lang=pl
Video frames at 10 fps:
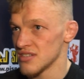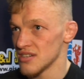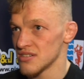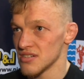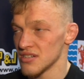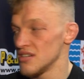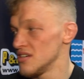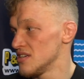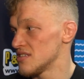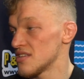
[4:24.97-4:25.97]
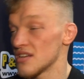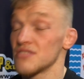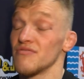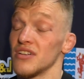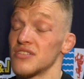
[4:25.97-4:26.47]
Starasz się,
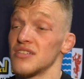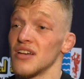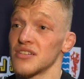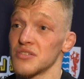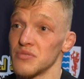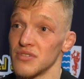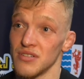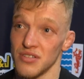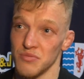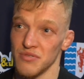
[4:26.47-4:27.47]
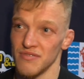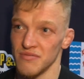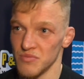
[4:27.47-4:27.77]
starasz się walczyć tak, żeby, żeby,